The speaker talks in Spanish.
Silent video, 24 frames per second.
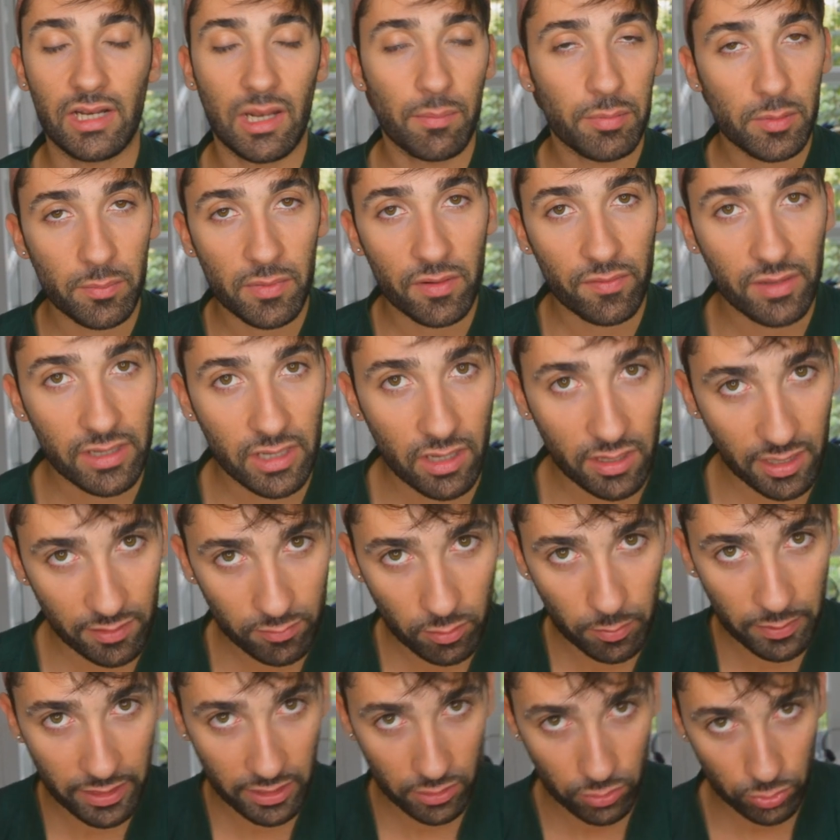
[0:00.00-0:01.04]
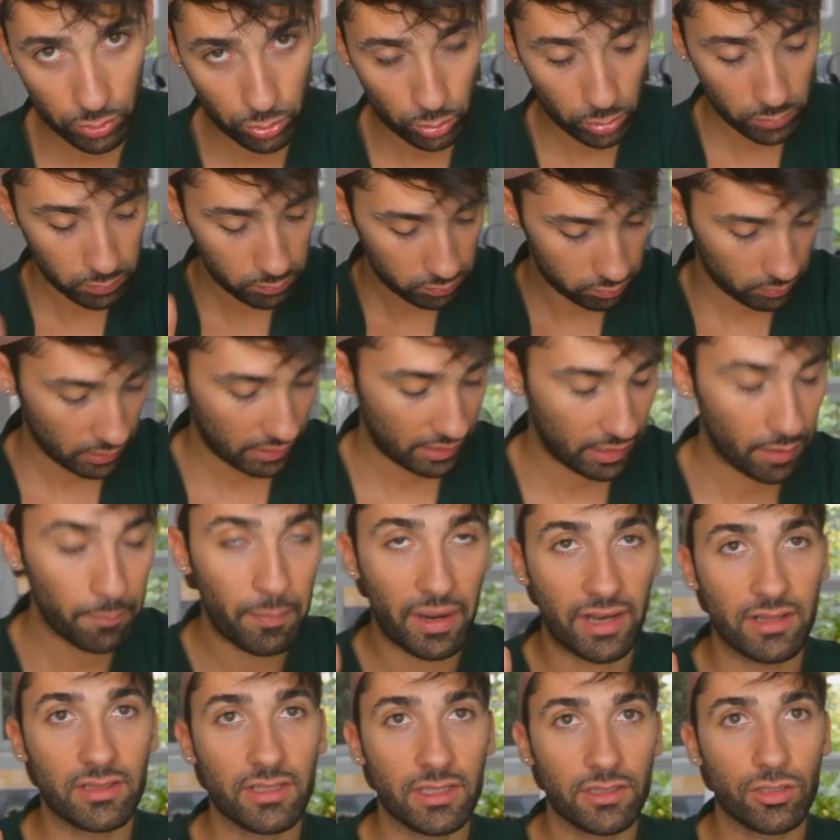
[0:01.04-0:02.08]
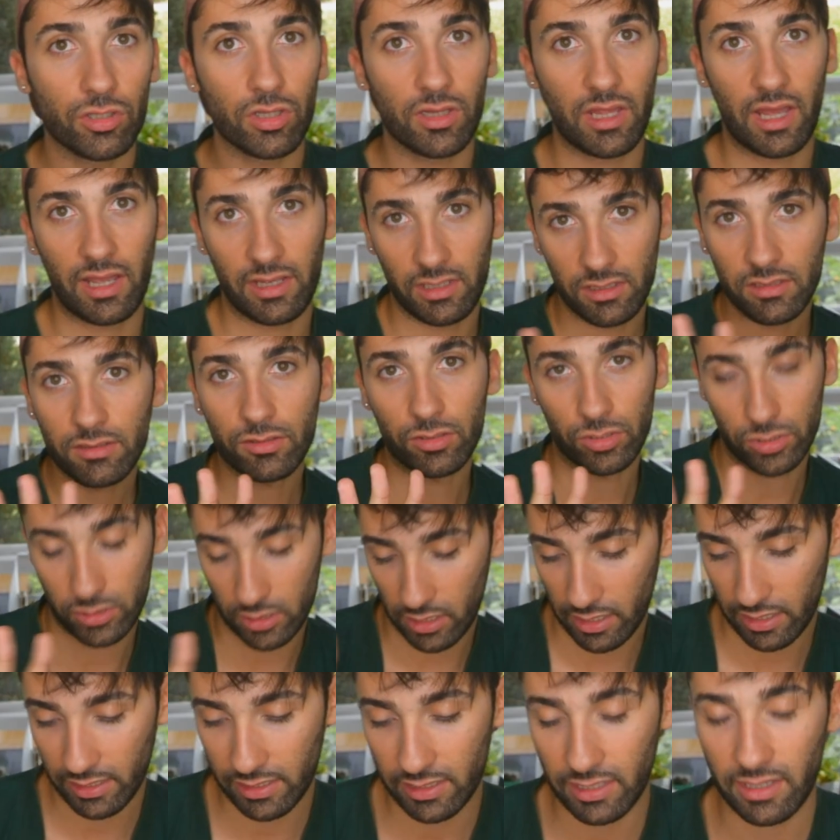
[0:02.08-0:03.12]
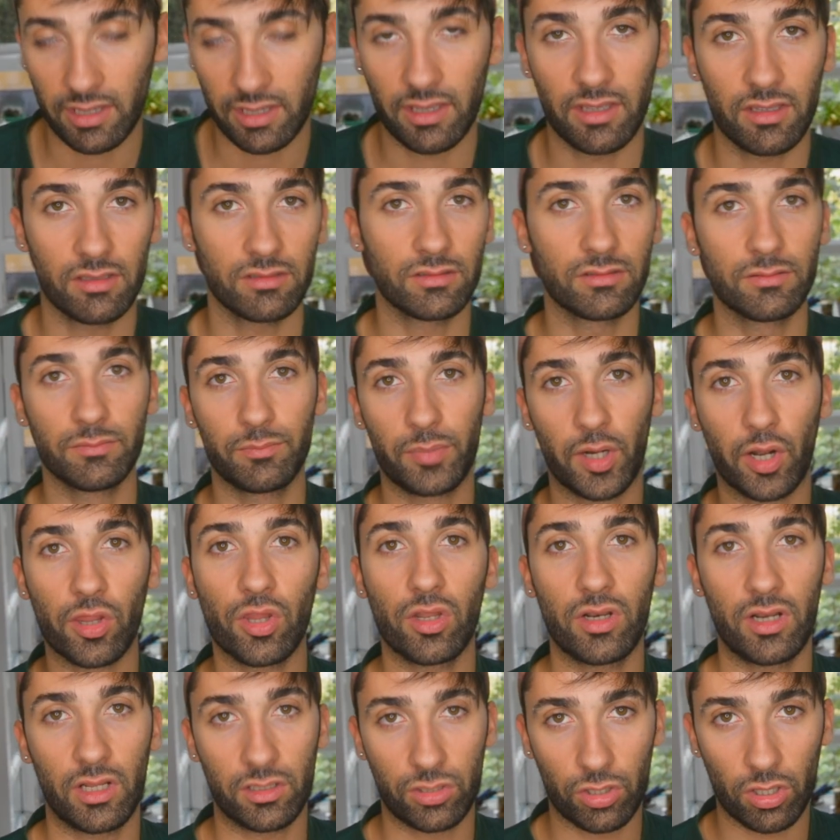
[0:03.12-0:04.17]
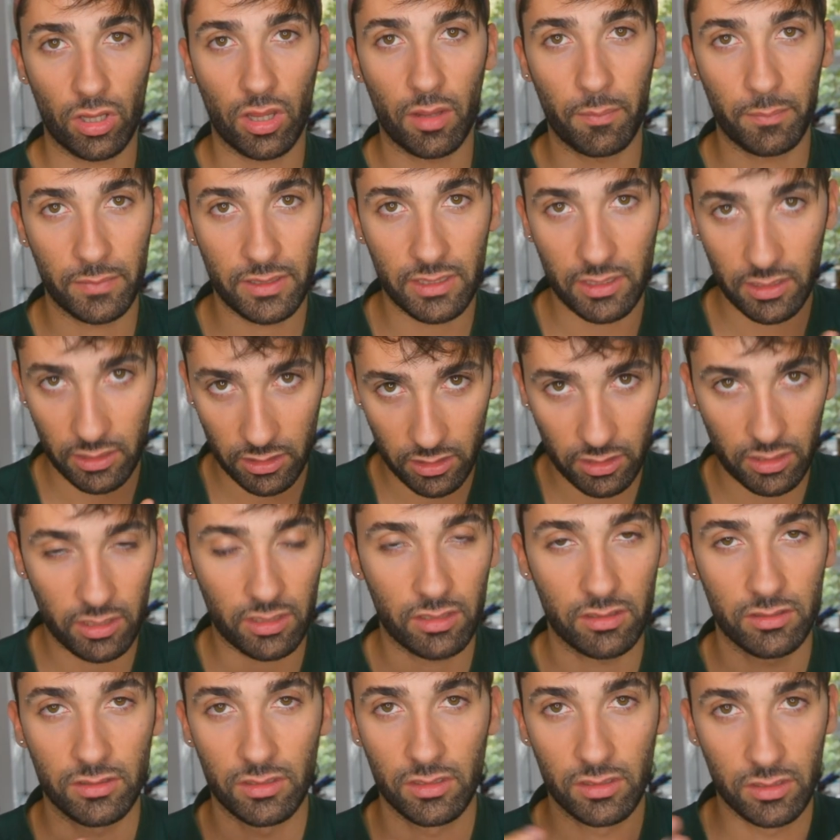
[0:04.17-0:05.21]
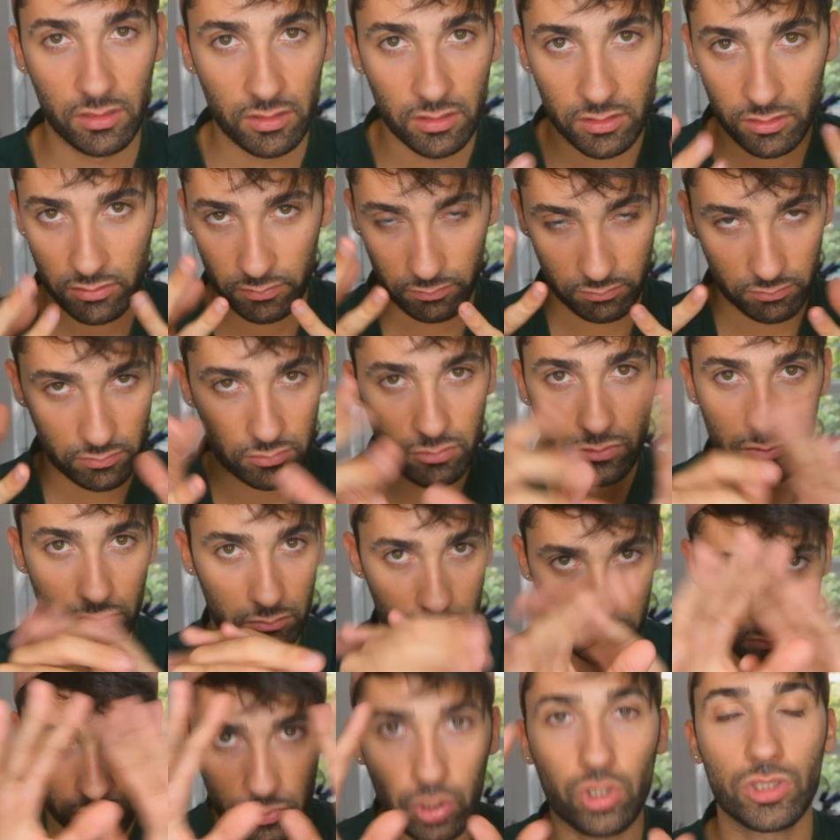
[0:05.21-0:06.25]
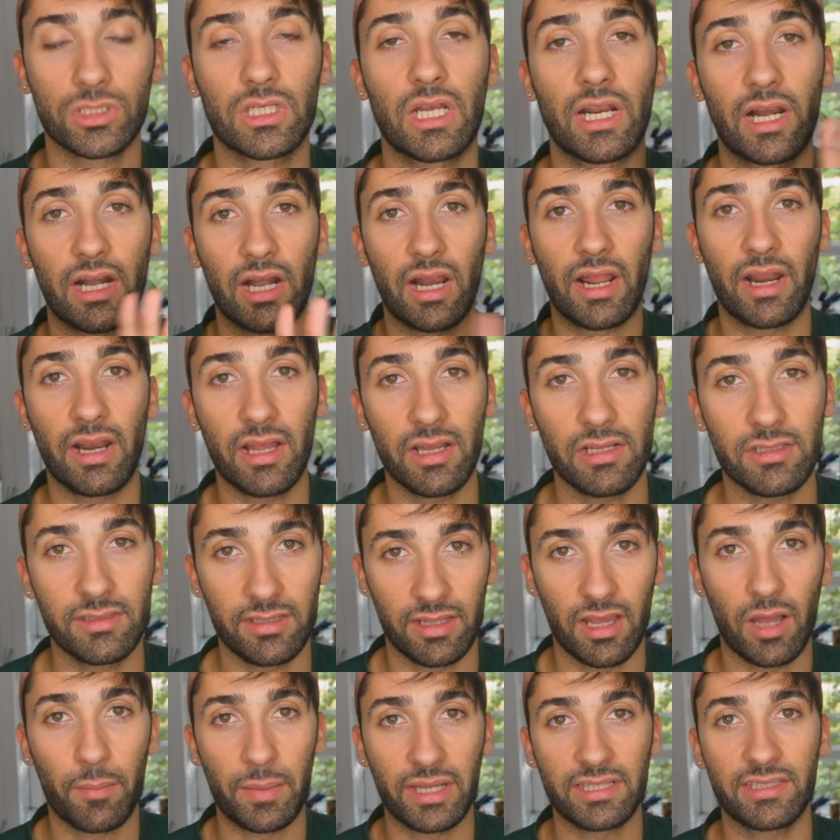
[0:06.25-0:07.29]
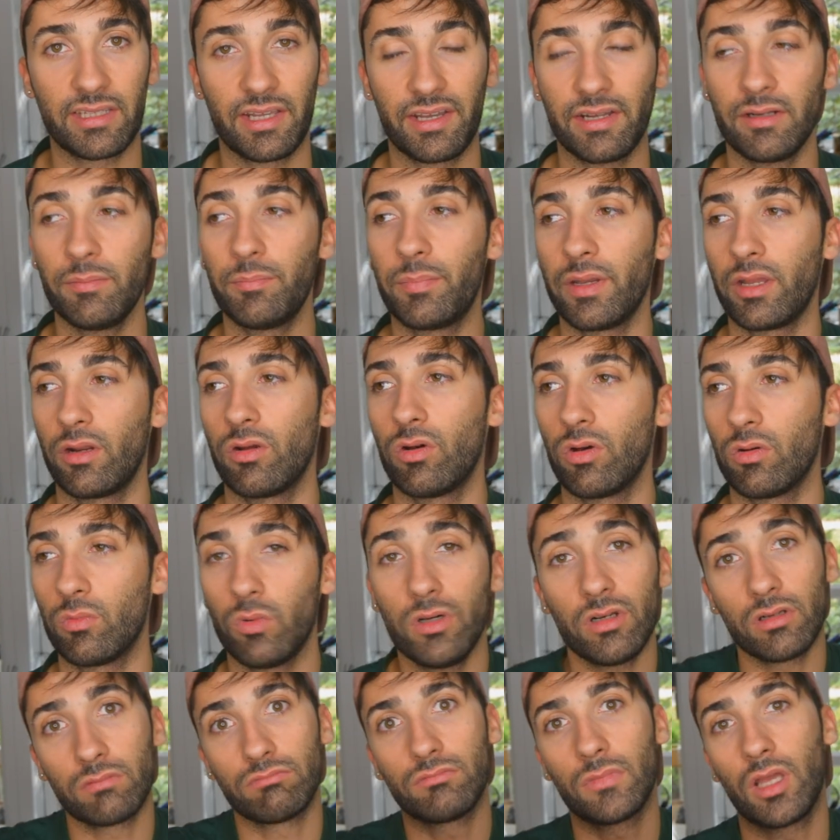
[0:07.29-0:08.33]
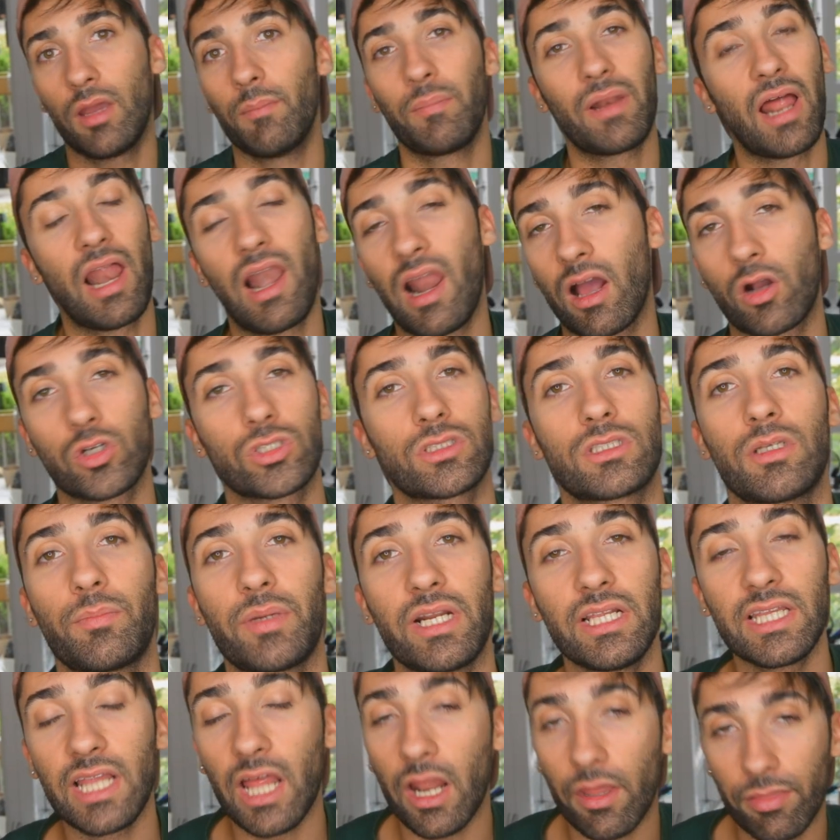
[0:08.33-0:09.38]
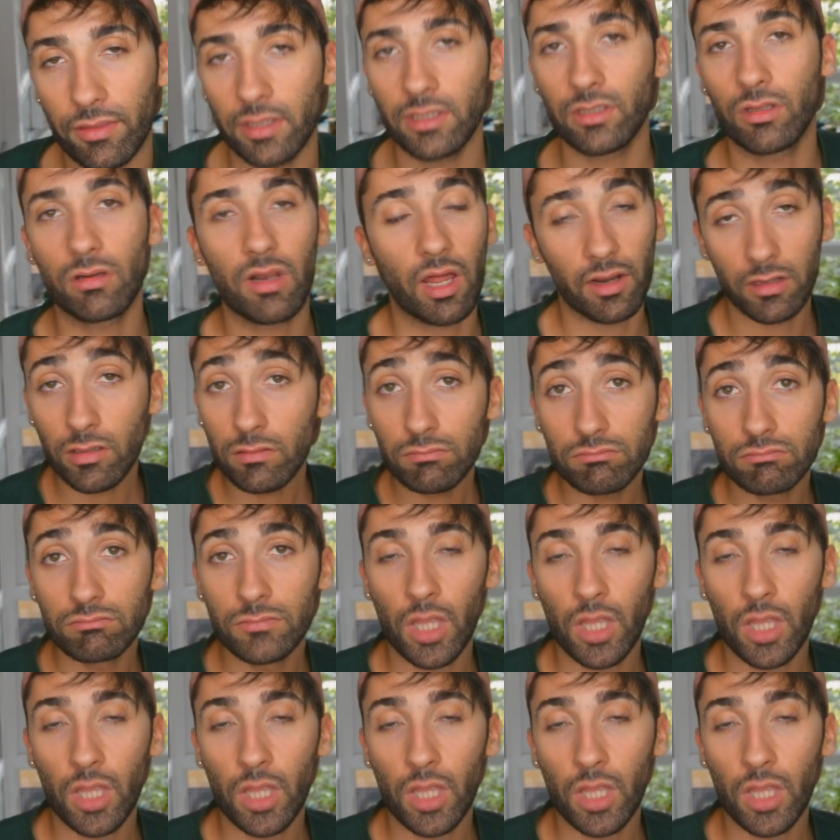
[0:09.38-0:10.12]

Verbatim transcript: es la primera vez que grabo para YouTube, ¿vale? Partiendo de ahí, o sea que perdona todas mis cosas raras de amateur, pero bueno, en plan, las cosas se aprenden haciéndolas, ¿no?